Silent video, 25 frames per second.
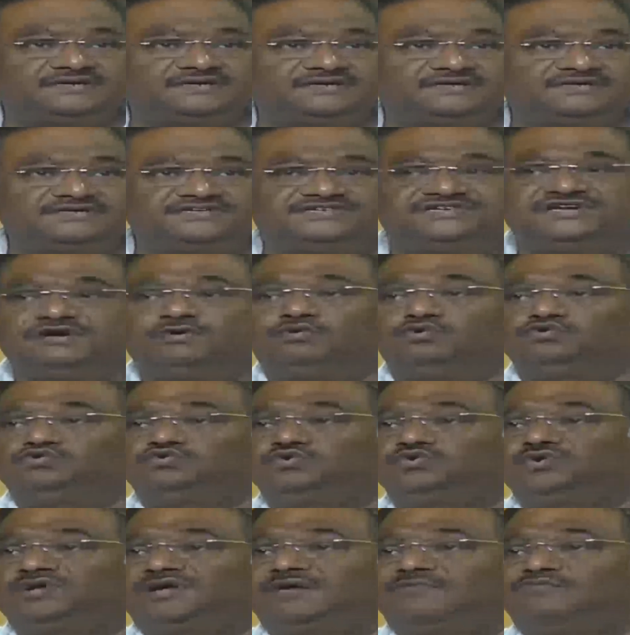যে
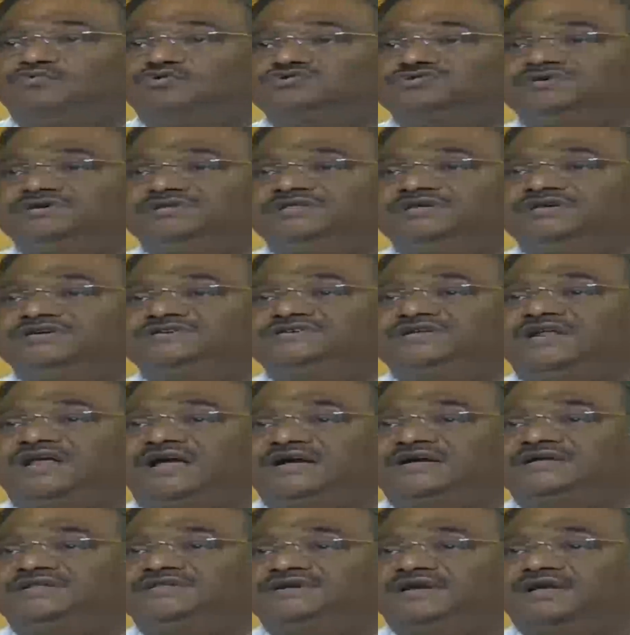অসুরকে বসিয়ে দিয়েছেন
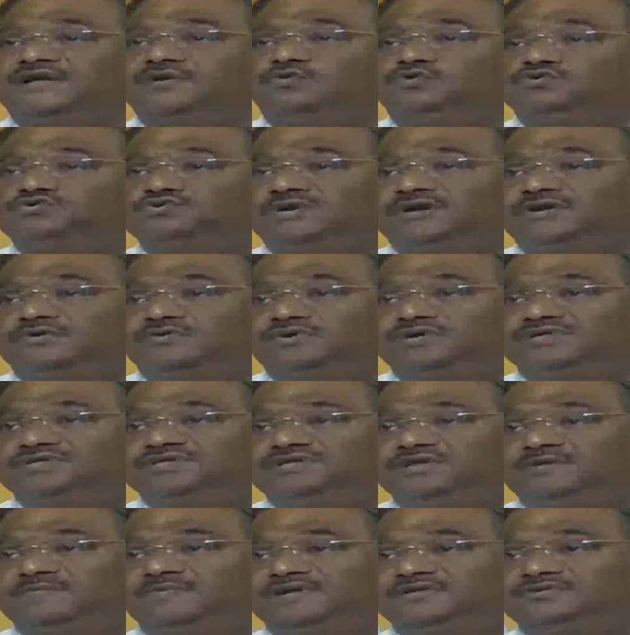আগে থেকে ঘোষণা করে
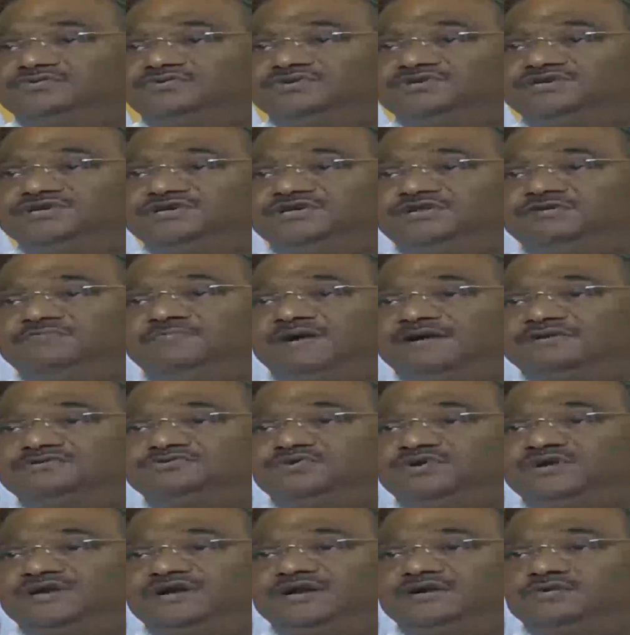দিতে পারতো যে
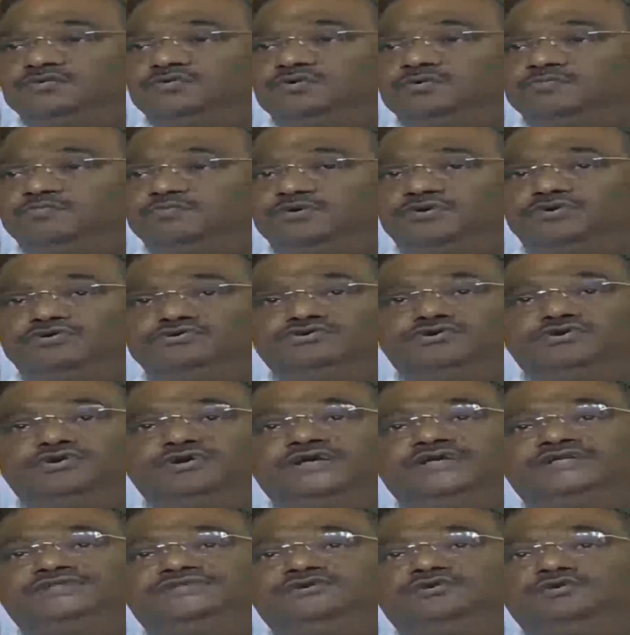নির্বাচনের আর কোনো প্রয়োজন
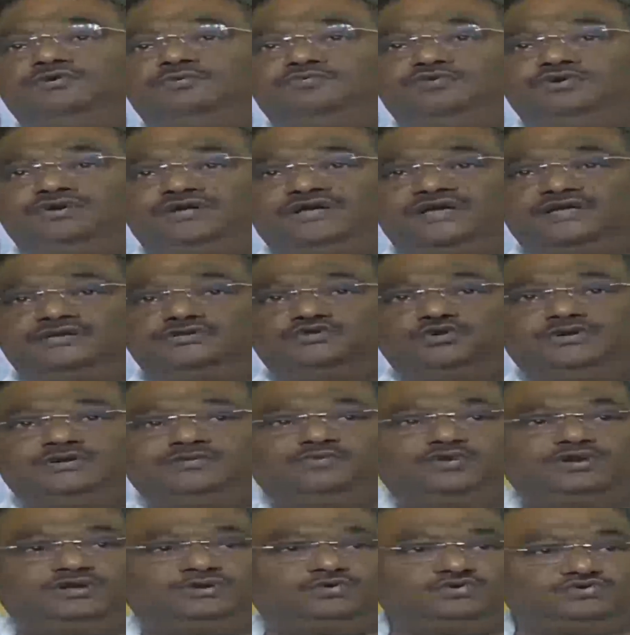নেই তৃণমূলকেই জয়ী
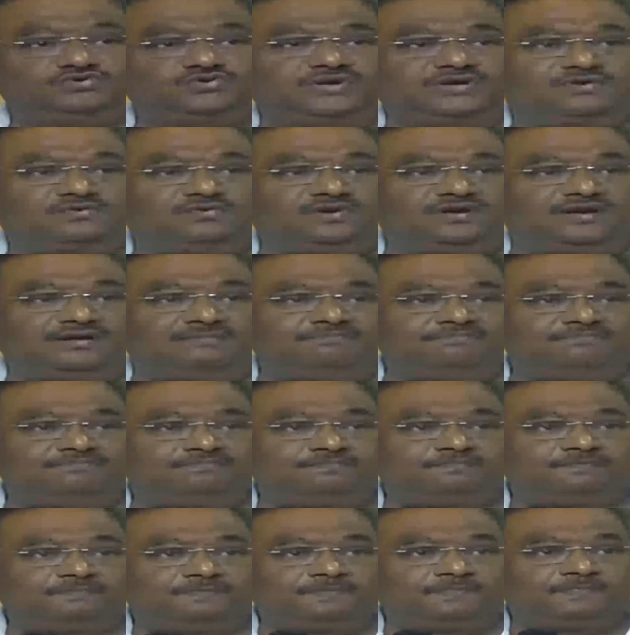বলে ঘোষণা করলাম
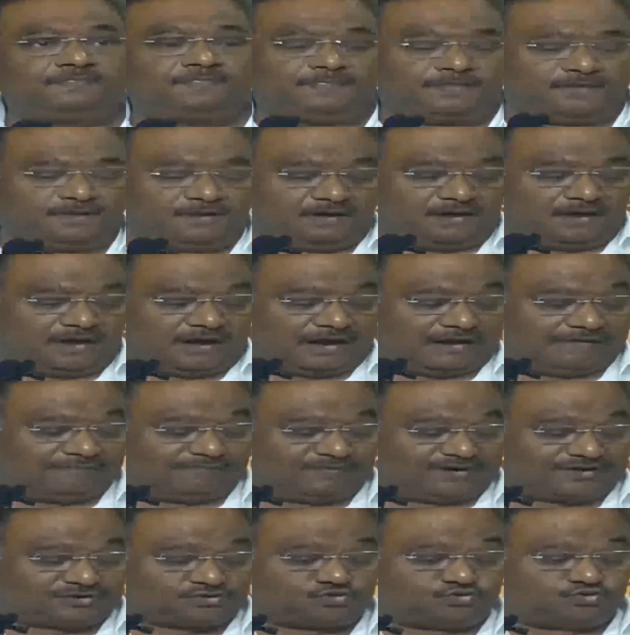
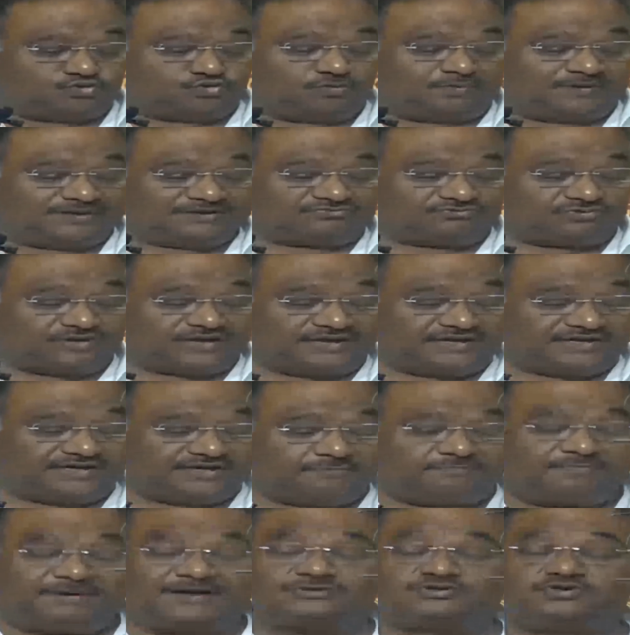আমরা শুধুমাত্র এই
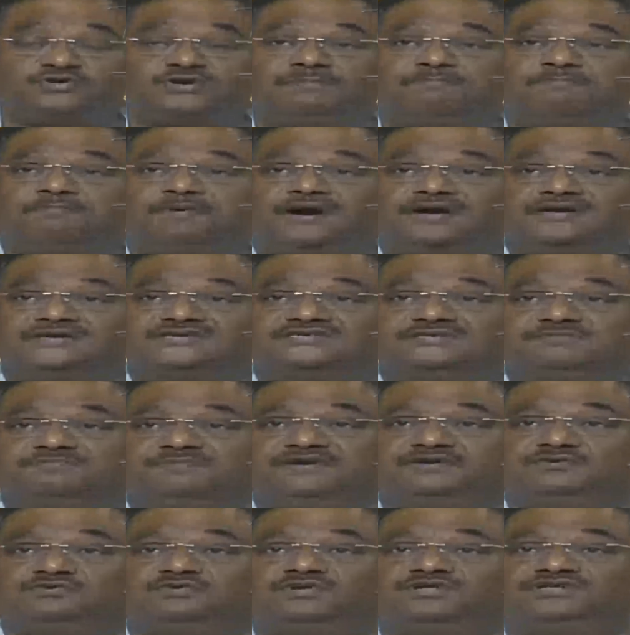নির্বাচনে
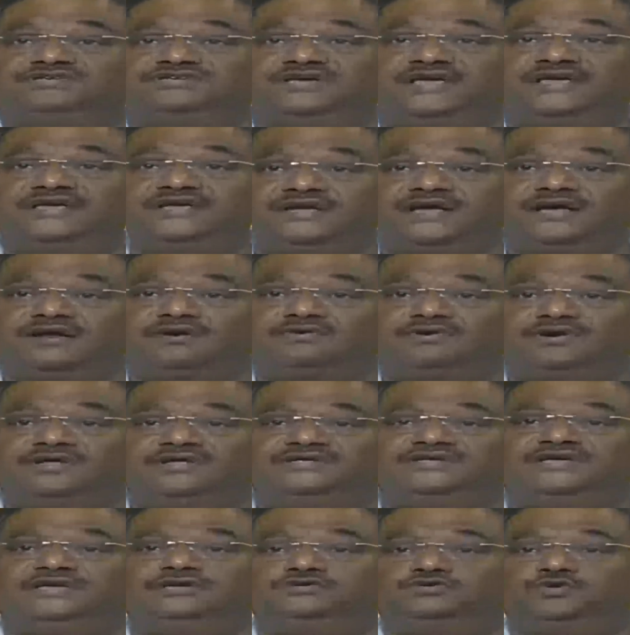পার্টিসিপেট করেছি এই কারণে
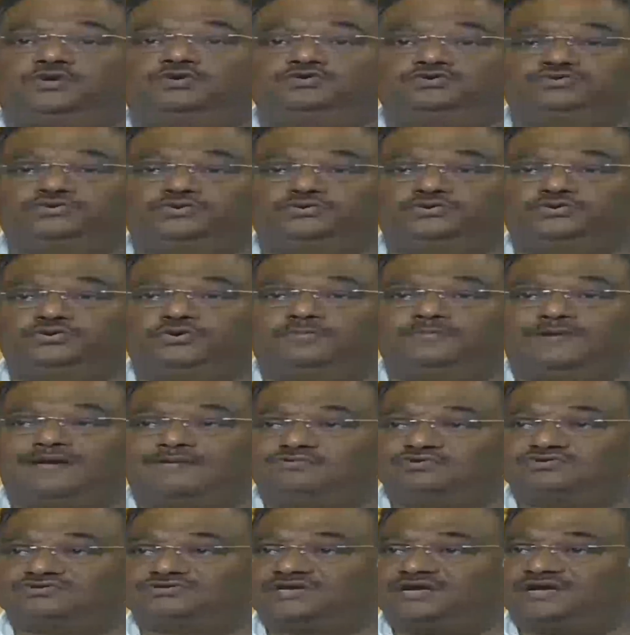যে এই সংসদীয়
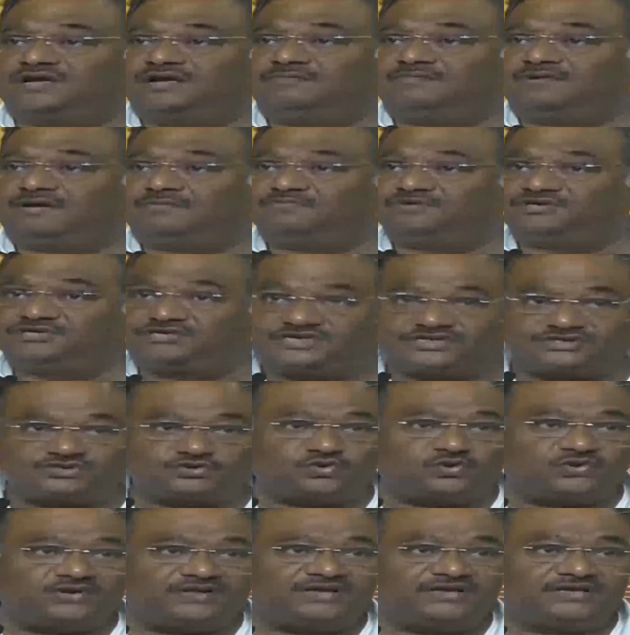ব্যবস্থায় আমরা বিশ্বাস
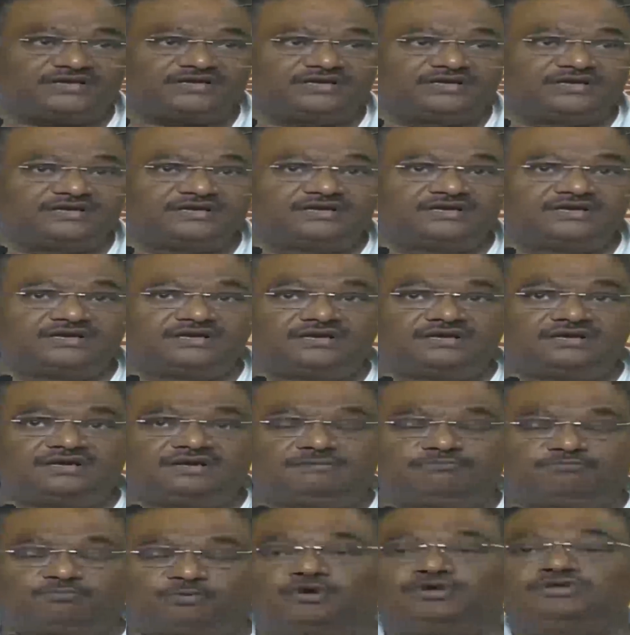করি
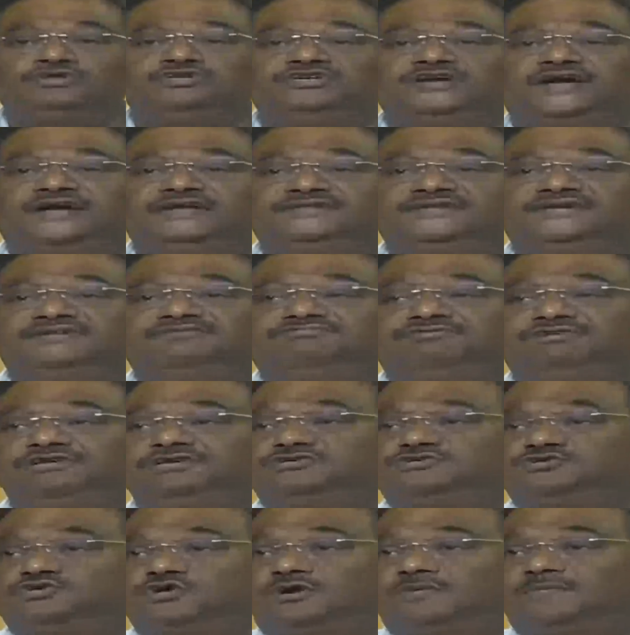পঞ্চায়েতের
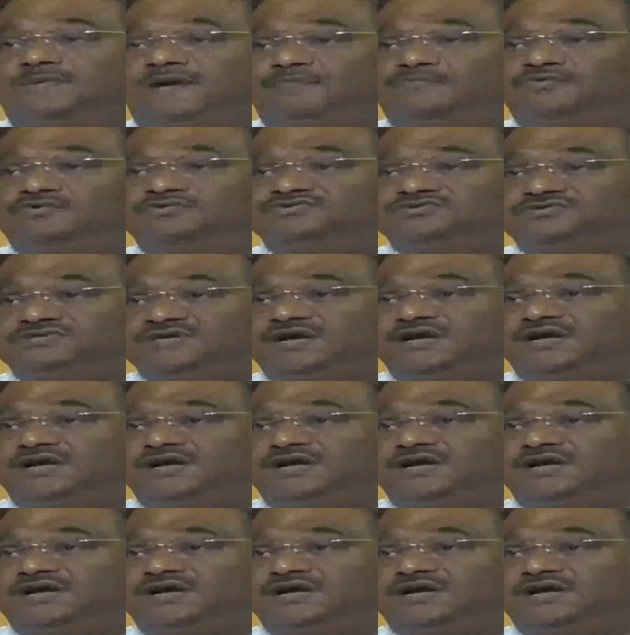ত্রিস্তর ব্যবস্থা